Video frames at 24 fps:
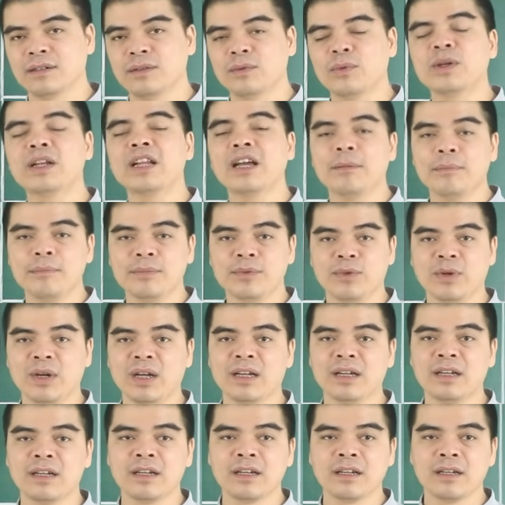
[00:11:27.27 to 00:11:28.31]
cuối năm, đúng
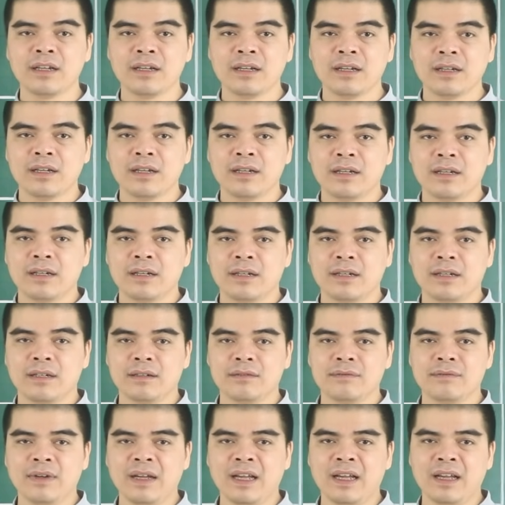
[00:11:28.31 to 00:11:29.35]
không
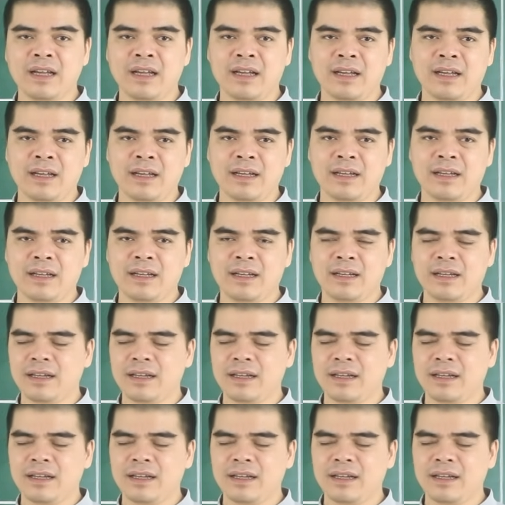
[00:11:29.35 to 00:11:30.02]
ạ? Và